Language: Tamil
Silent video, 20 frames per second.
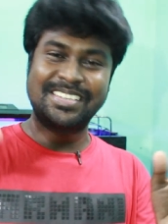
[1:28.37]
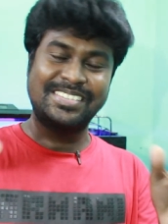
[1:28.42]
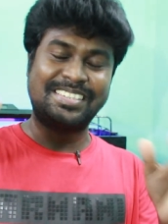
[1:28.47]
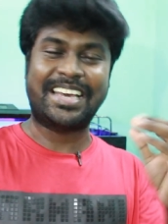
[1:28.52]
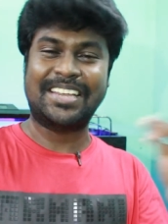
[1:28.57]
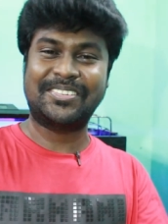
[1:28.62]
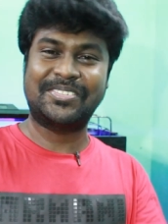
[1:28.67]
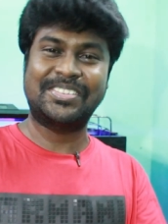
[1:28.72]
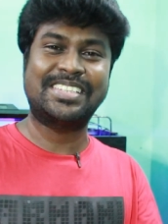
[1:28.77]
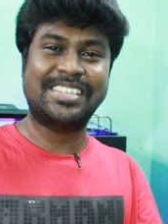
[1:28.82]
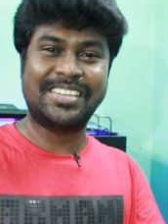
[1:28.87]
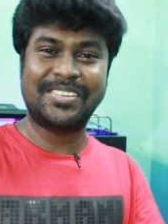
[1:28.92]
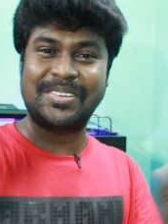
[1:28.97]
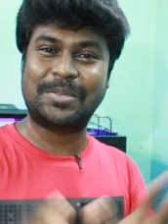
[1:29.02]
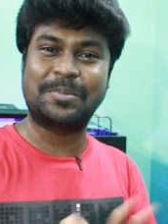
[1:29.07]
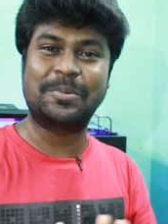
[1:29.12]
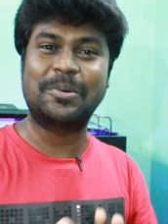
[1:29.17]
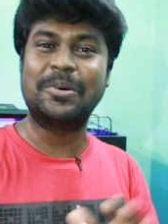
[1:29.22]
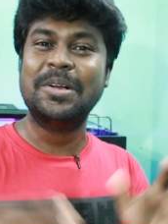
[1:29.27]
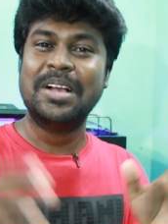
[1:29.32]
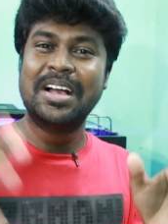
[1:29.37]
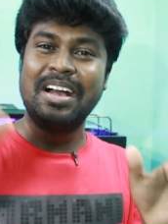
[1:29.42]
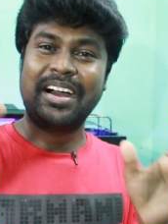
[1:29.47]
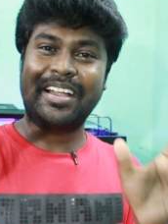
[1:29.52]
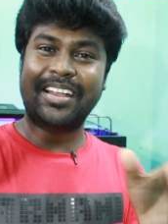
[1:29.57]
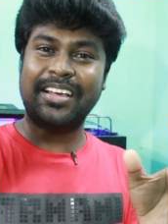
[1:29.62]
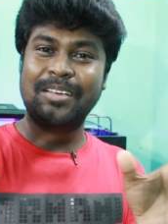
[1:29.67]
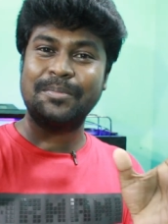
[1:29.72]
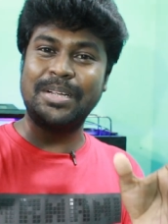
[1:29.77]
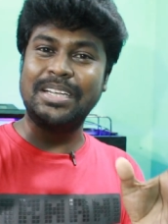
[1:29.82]
ஸ்டார் ஃபிஷ்னு வச்சுப்போம்
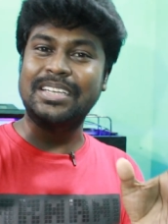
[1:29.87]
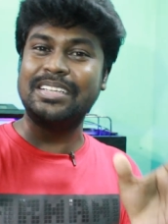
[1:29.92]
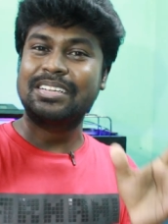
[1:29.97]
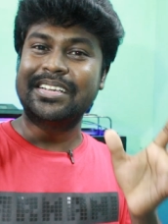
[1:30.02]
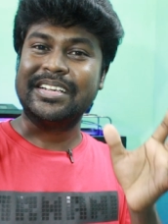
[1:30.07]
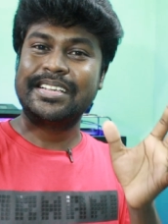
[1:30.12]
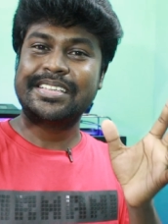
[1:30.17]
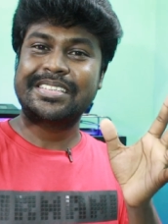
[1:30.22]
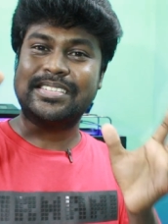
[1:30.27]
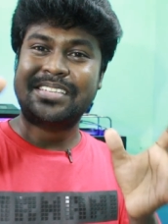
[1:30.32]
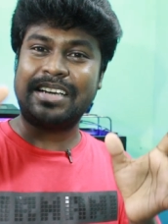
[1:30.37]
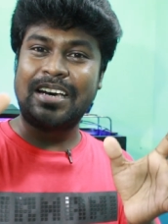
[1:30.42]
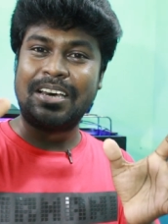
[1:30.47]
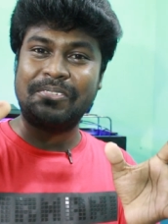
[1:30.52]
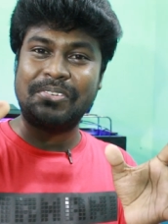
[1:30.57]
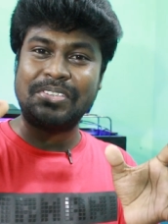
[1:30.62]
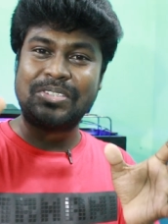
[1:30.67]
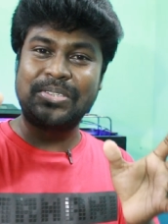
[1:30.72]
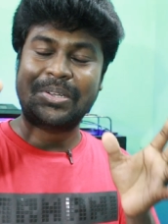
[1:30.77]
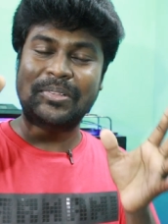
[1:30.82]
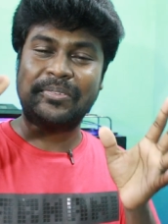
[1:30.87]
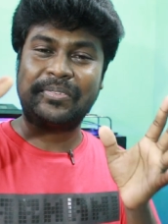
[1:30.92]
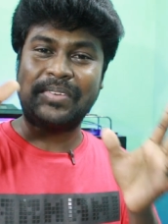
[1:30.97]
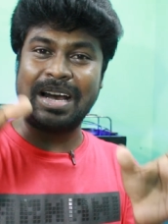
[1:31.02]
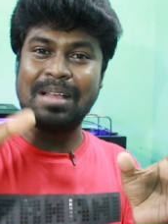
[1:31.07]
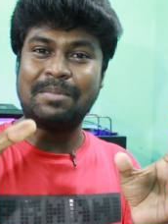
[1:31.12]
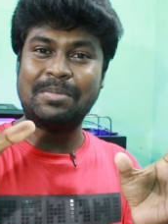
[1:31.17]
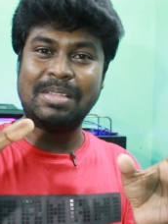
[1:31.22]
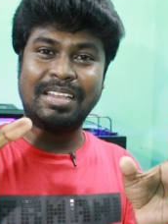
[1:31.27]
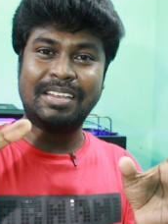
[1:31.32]
ஆனால் பட் ஸ்டார் ஃபிஷ்ஷோட
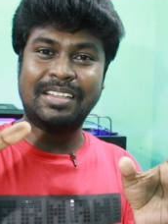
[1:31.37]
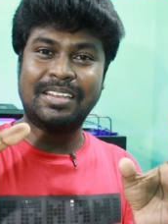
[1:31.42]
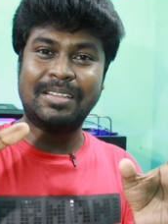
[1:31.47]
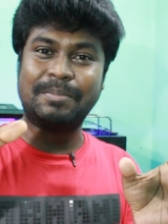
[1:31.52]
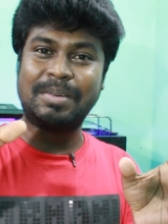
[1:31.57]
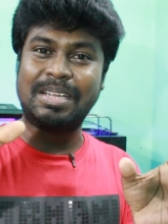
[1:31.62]
ஃபேமிலி என்னென்ன